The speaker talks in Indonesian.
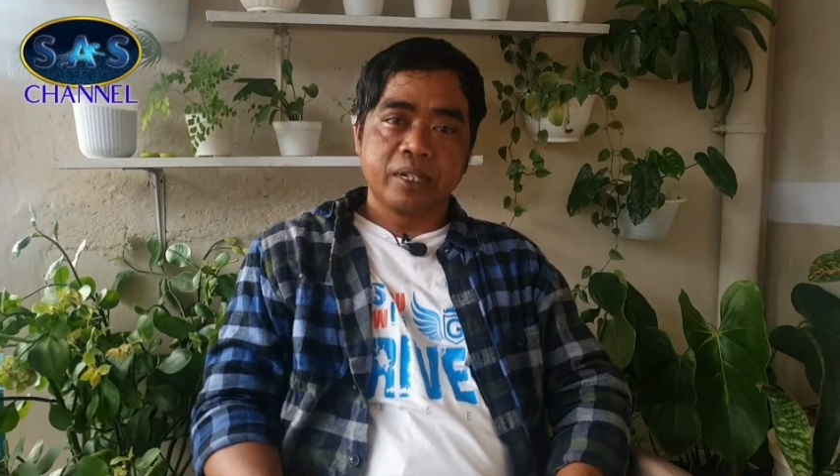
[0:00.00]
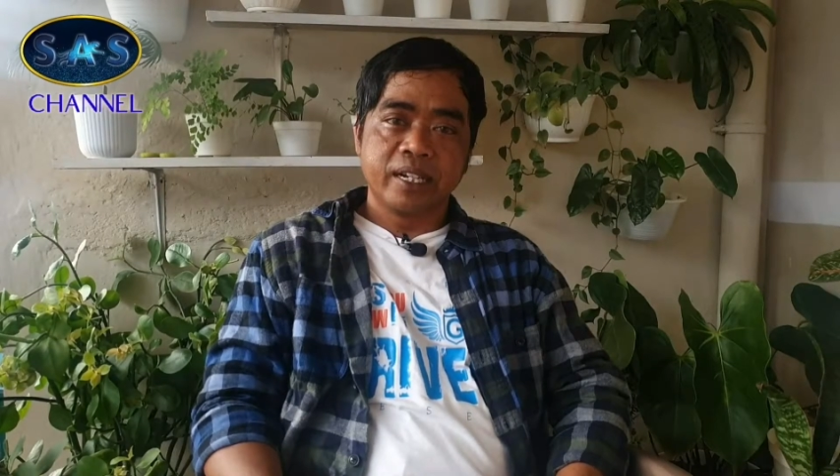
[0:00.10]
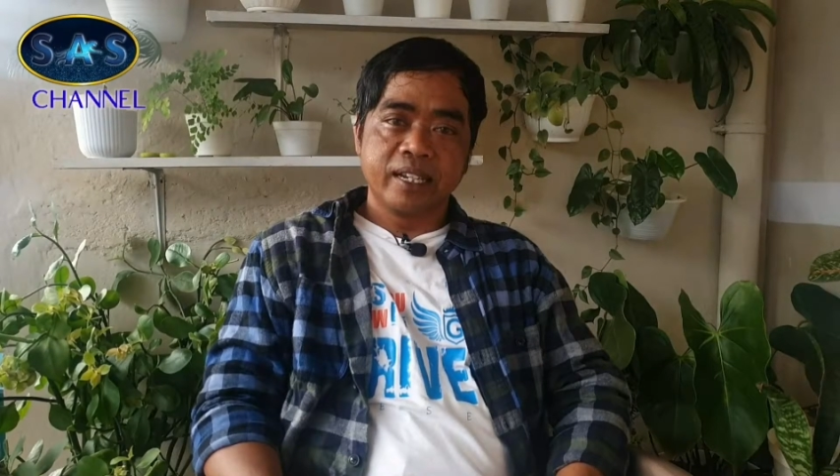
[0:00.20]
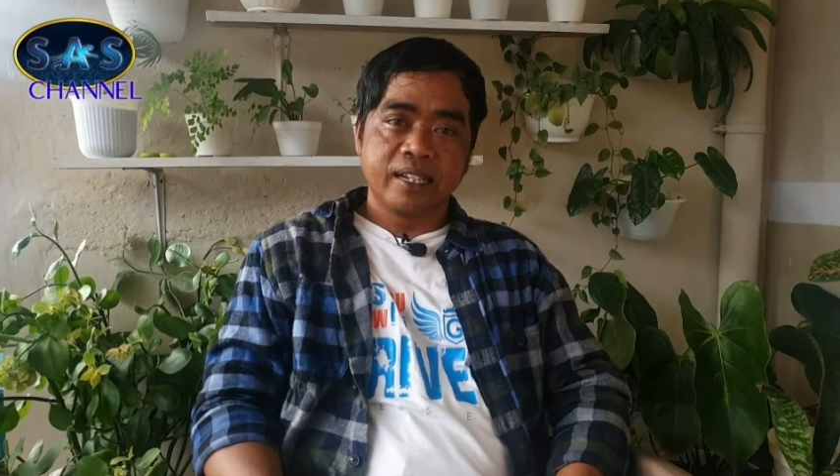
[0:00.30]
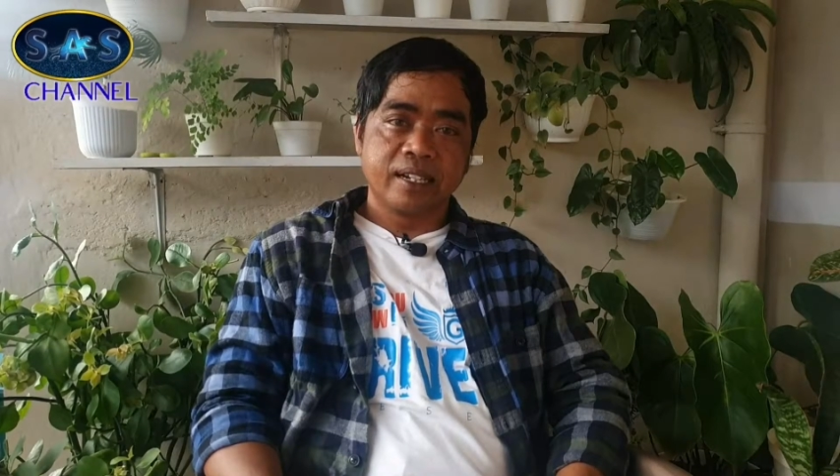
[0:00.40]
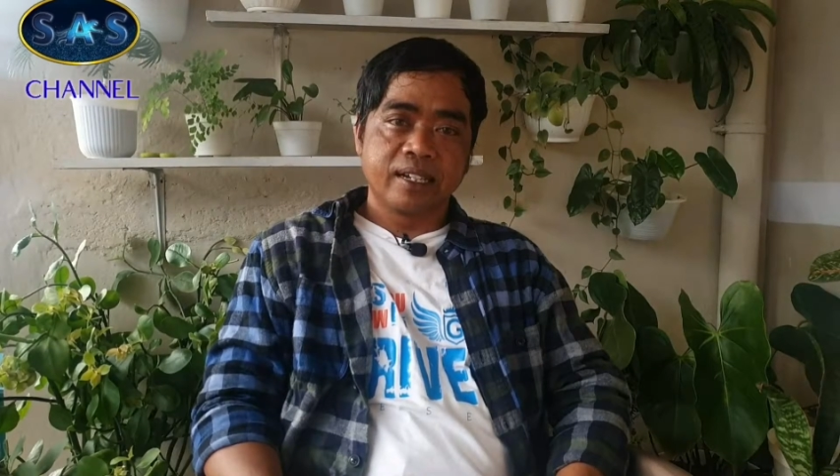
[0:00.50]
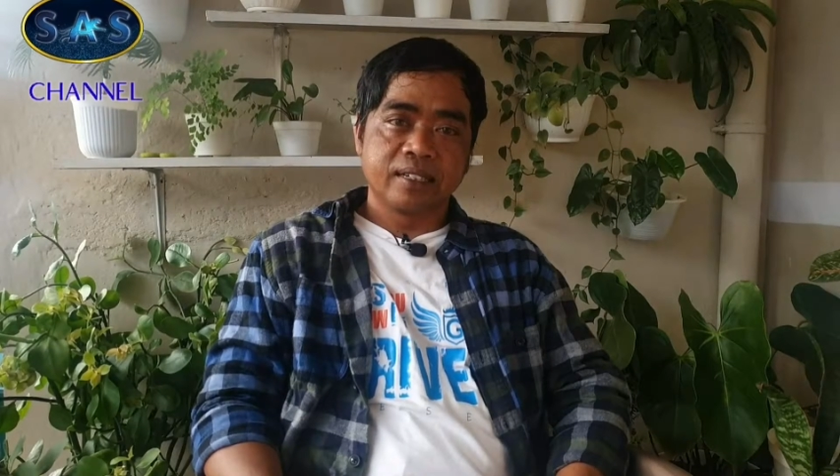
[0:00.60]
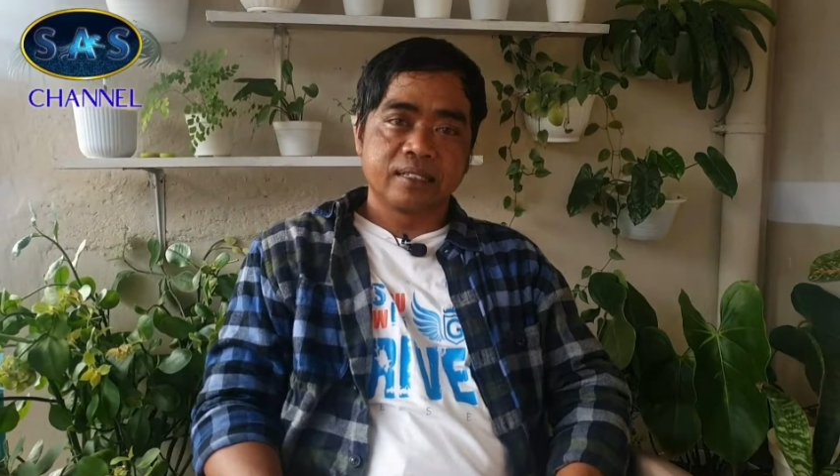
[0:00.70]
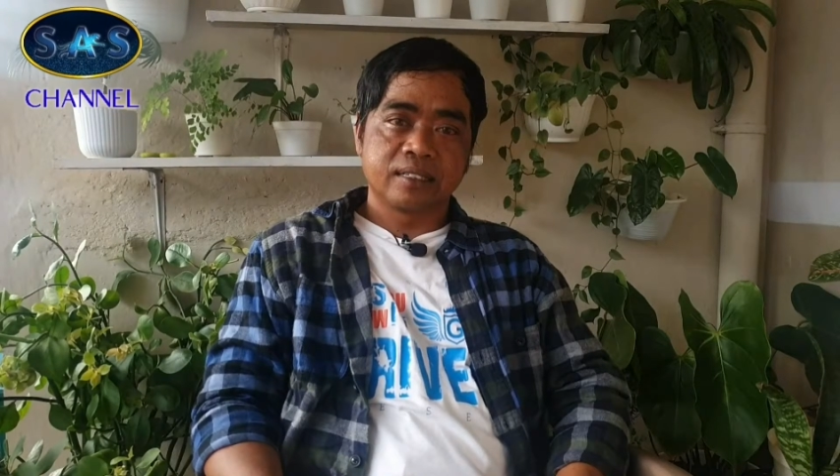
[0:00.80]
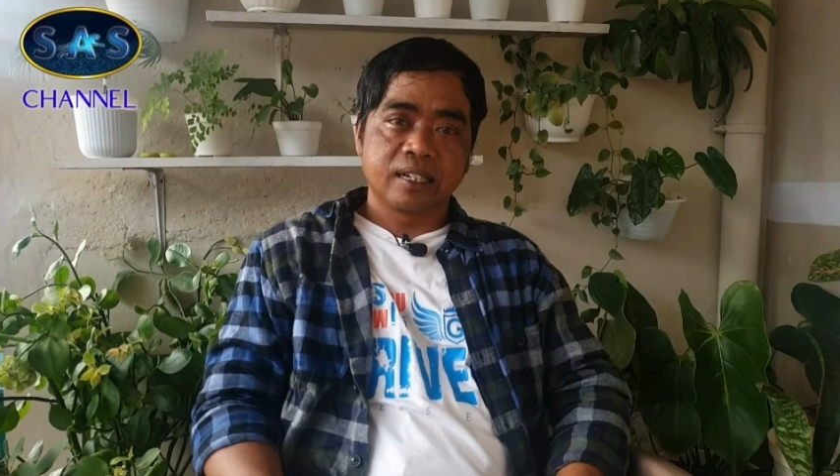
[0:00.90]
ini ya
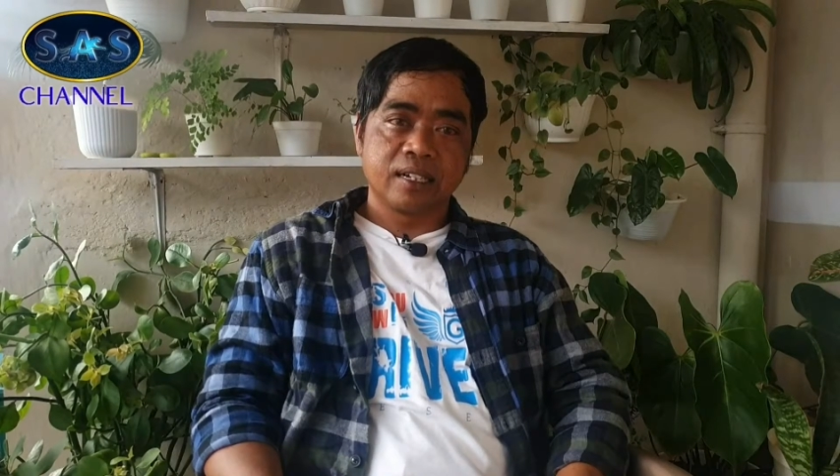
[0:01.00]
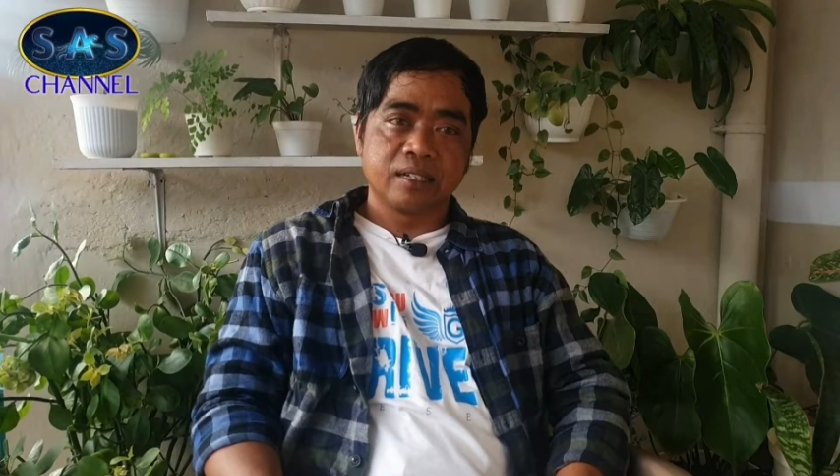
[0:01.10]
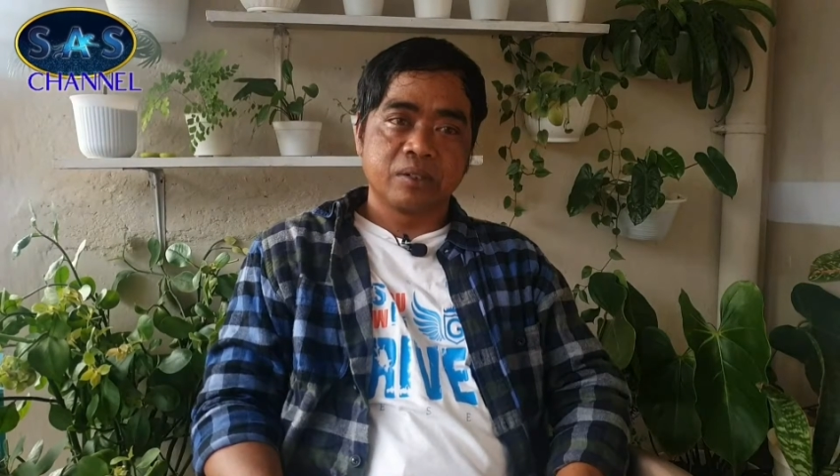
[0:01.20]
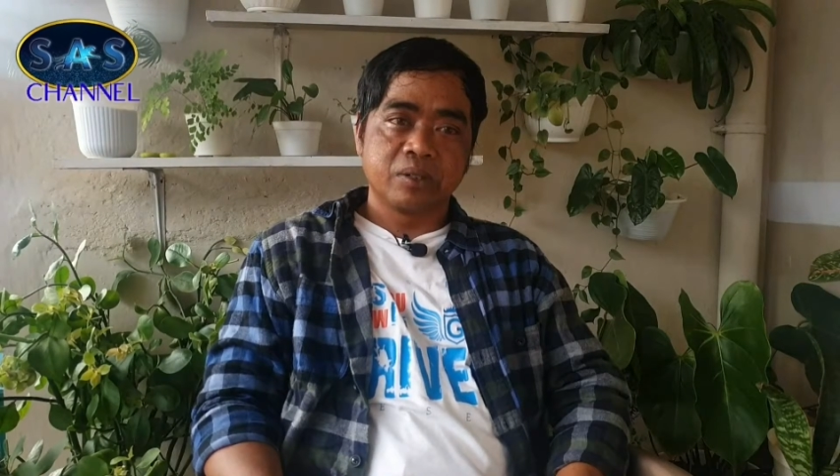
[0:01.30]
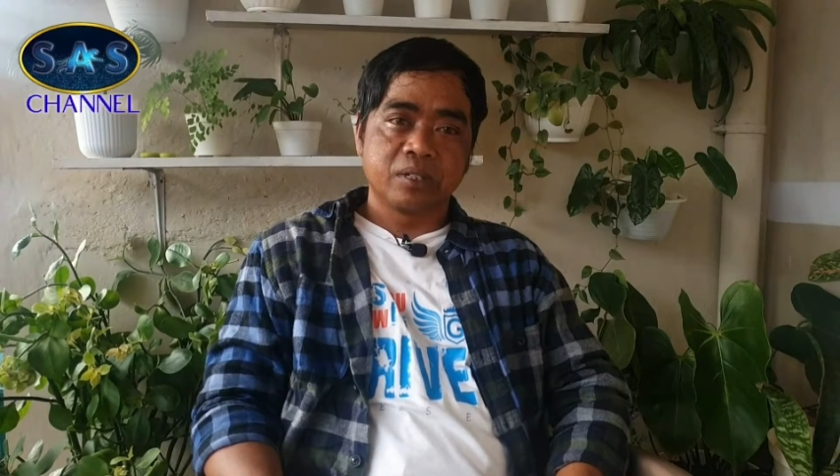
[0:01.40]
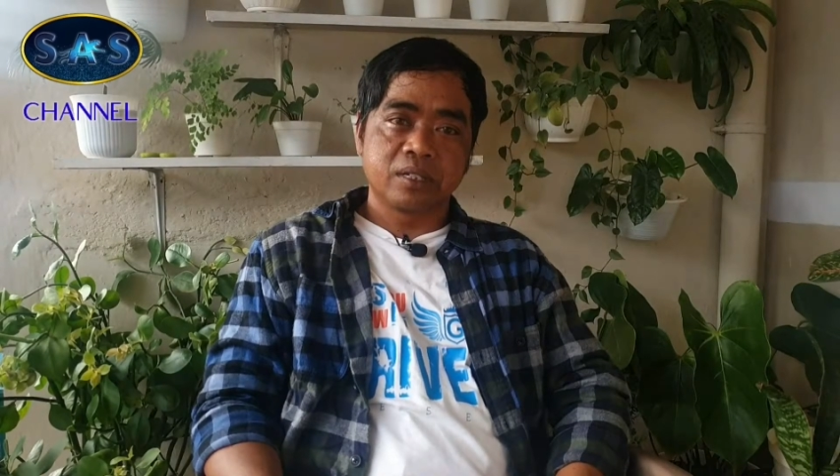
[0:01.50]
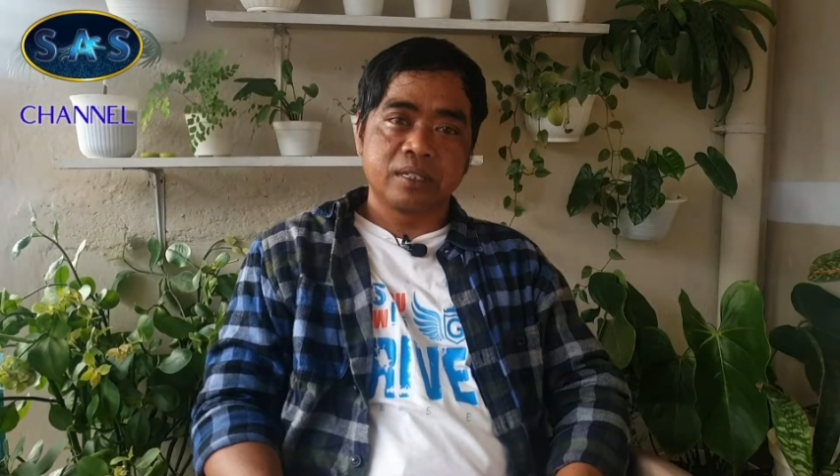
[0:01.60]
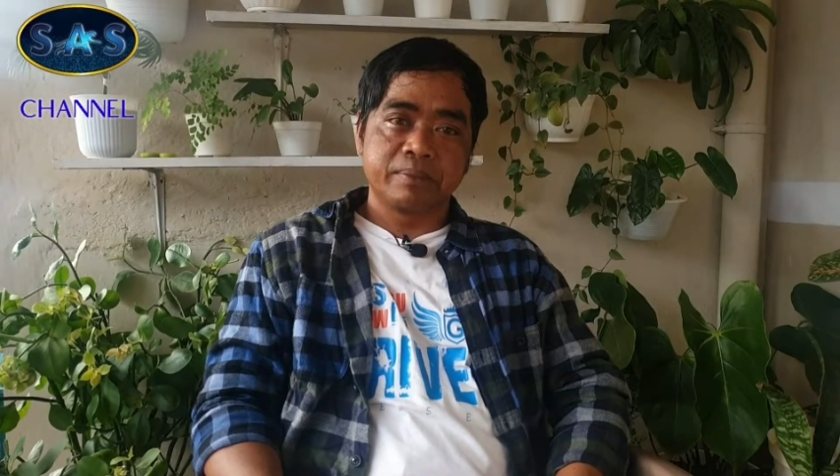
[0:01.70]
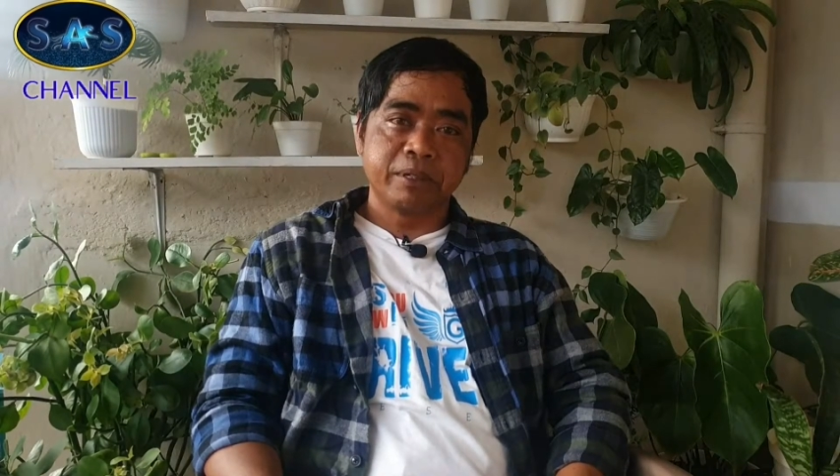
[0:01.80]
sekaligus